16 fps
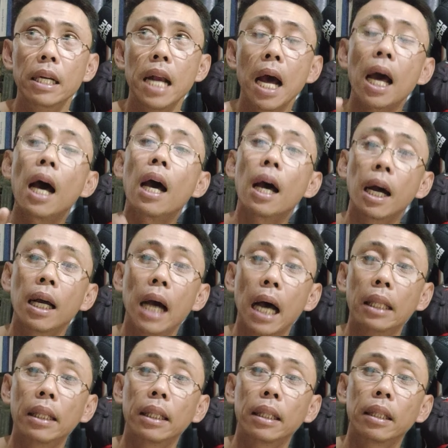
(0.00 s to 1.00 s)

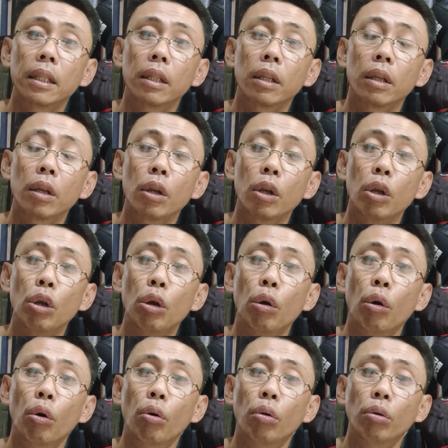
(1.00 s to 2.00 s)
nakakagat
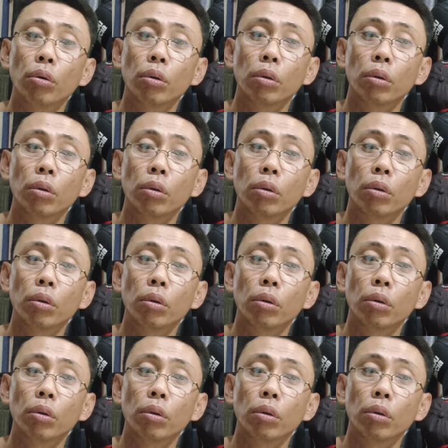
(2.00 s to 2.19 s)
yung